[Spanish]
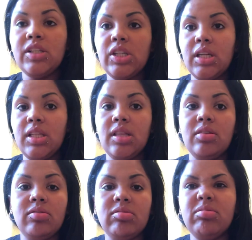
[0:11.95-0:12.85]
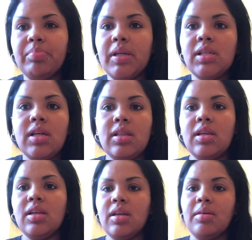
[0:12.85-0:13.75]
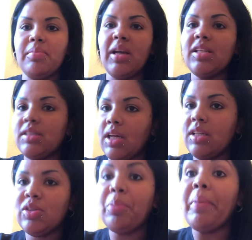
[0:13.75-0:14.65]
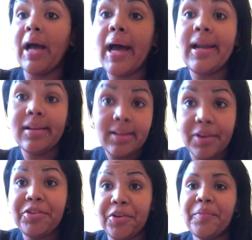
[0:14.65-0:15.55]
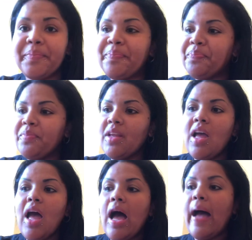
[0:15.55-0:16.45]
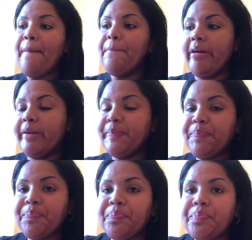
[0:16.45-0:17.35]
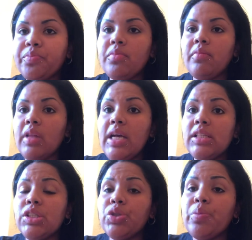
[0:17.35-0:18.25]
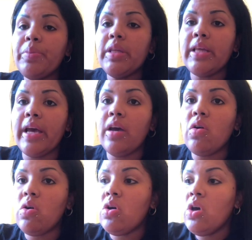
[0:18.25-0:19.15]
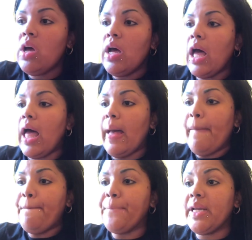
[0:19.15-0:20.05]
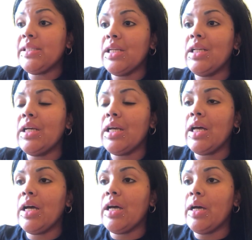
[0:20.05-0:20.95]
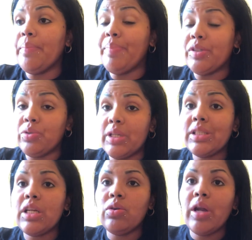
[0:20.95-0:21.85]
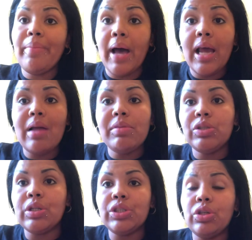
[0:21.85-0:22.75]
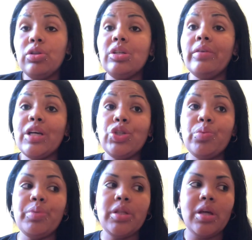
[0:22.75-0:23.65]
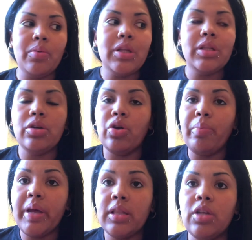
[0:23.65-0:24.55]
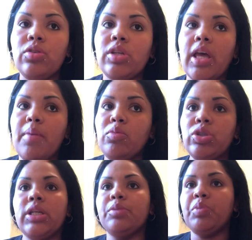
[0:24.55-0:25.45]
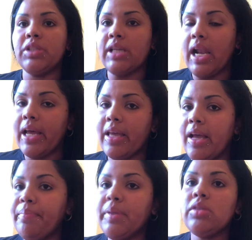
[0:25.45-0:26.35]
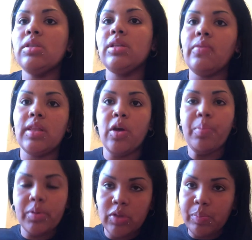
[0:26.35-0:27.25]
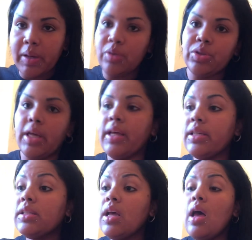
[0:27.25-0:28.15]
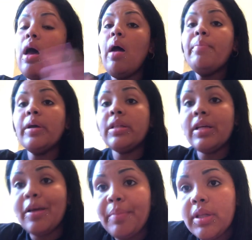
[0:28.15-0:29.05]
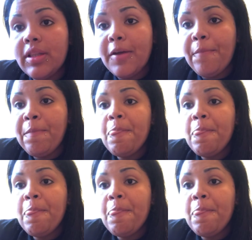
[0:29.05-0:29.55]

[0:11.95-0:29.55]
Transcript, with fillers: chiquitito, parece que tiene malestar estomacal, creo yo. bueno, ese es un video para hacerle a personas que no le bajan la menstruación. Ya he hecho un video anteriormente, yo sé que muchas, pues ya la que han visto este video, pues no es para ustedes. Prácticamente...